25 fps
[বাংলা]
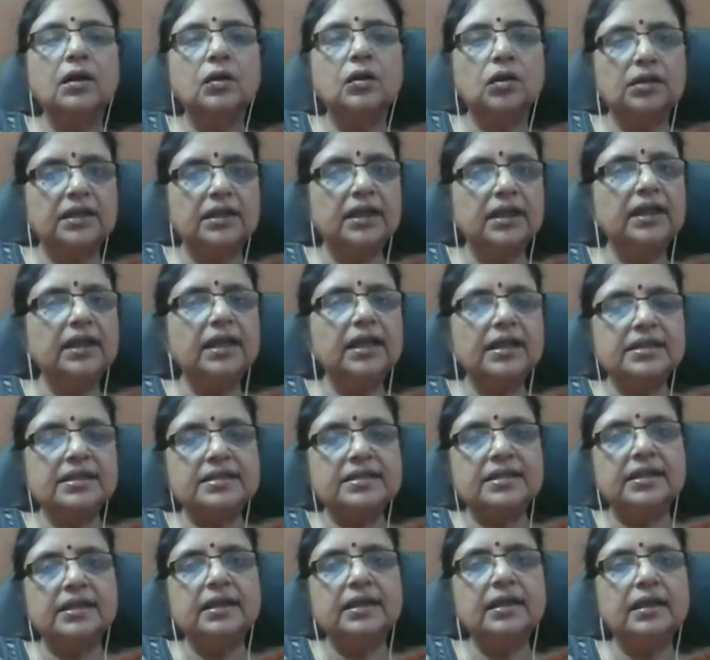কথায়
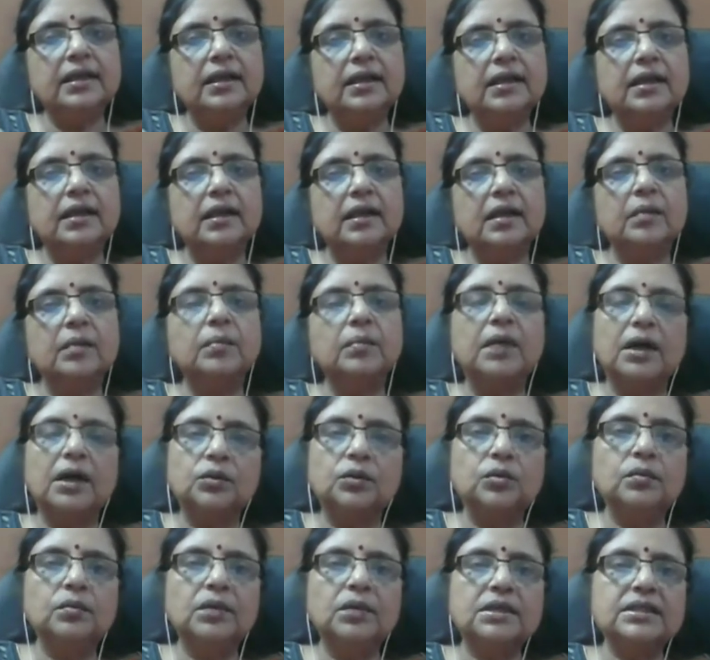আছে বারো
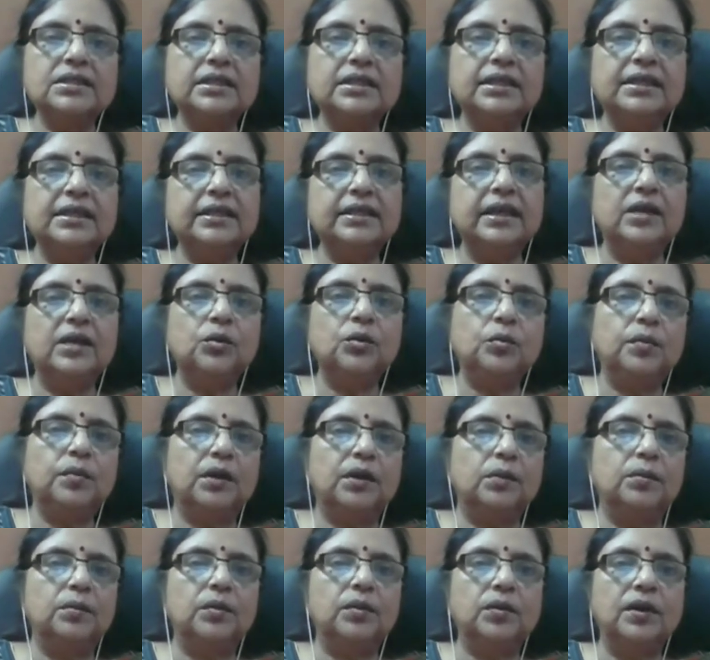মাসে তেরো
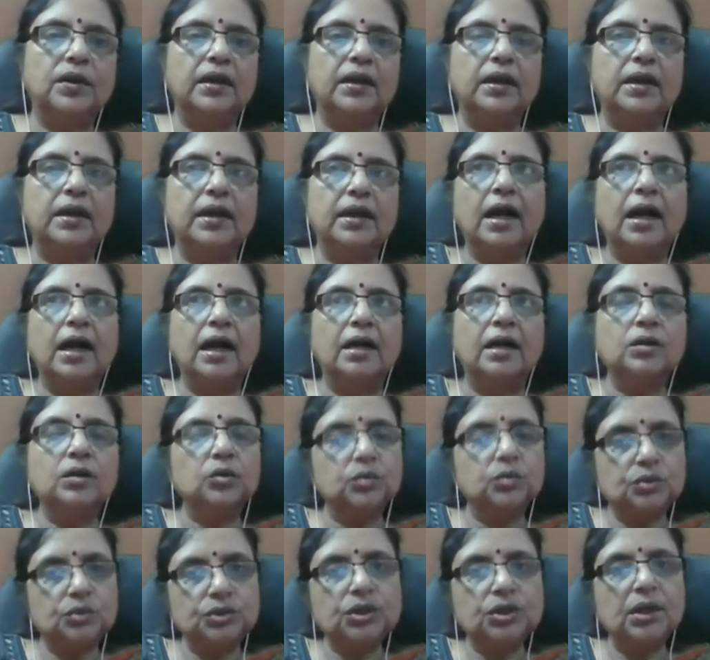পার্বণ আর
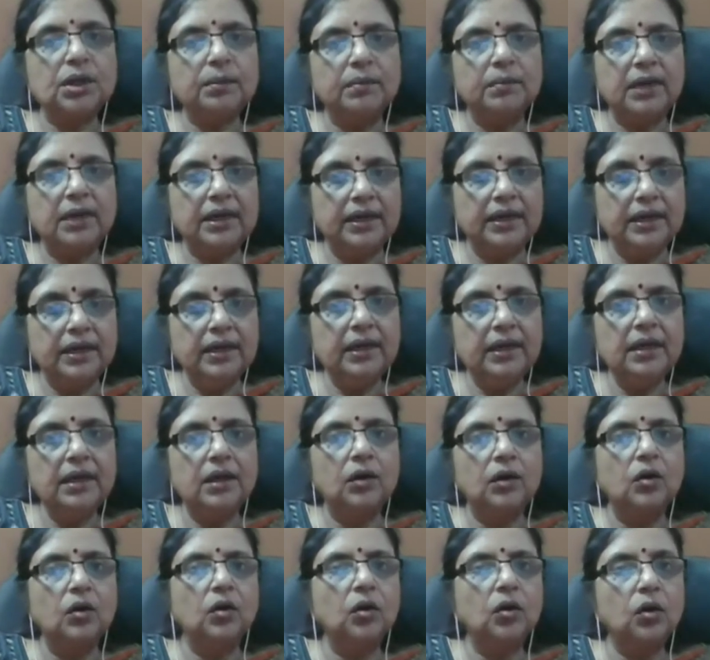উৎসব মানে
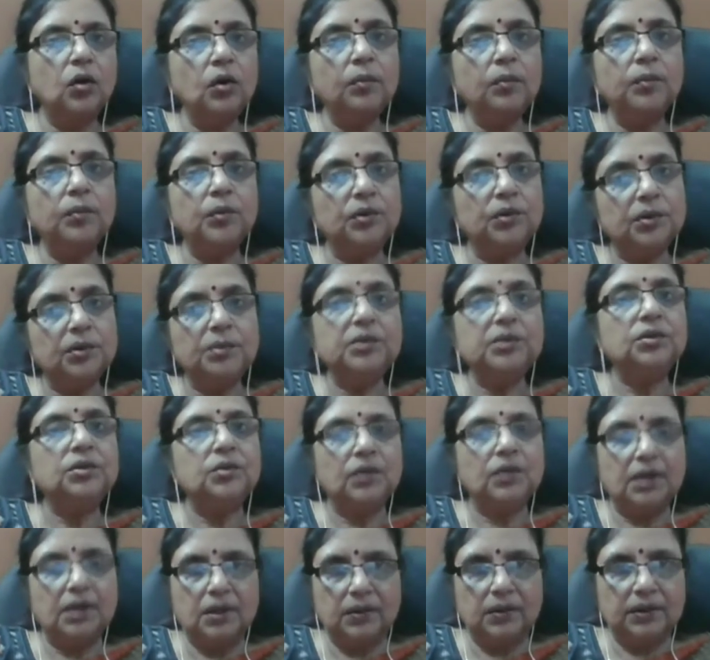অপরিমিত
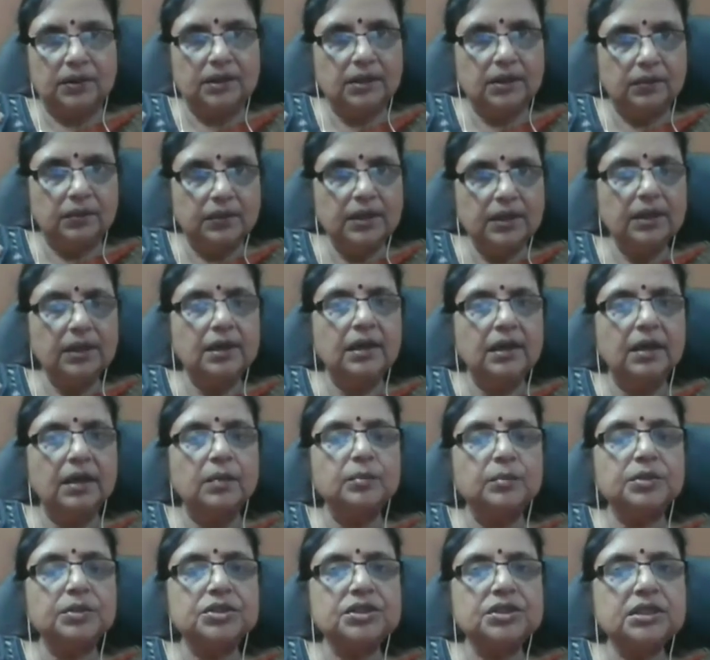খাওয়া দাওয়া
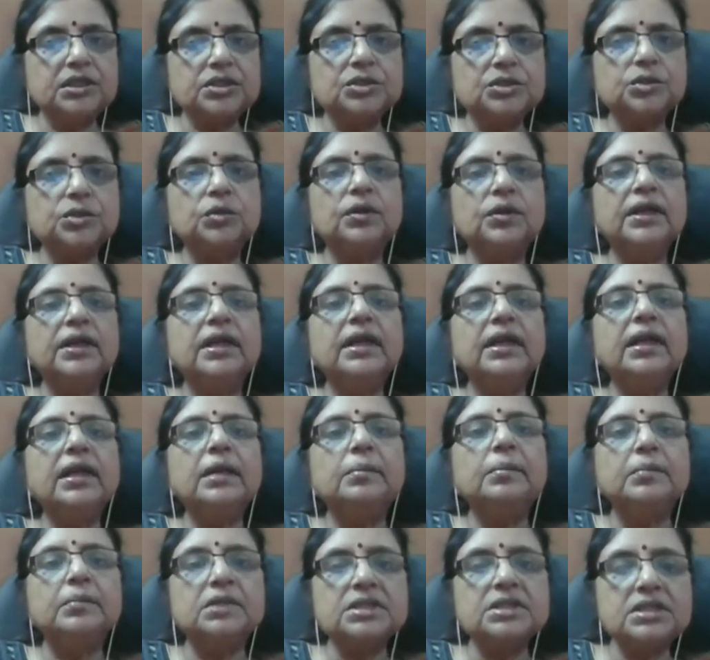বিশেষ করে
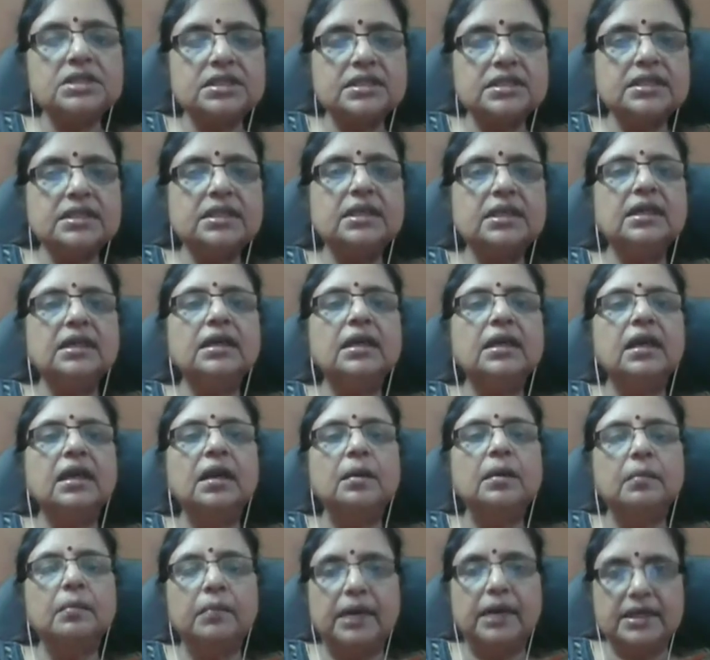মিষ্টি
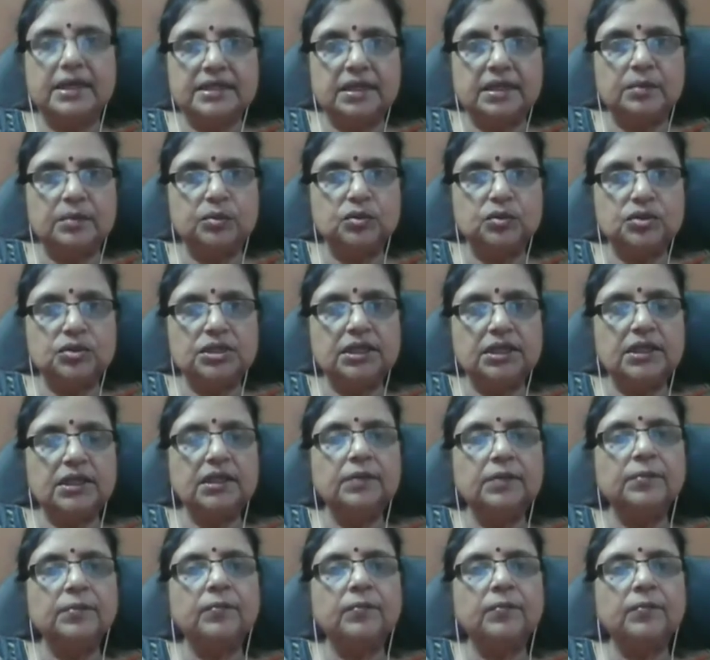ভাজাভুজি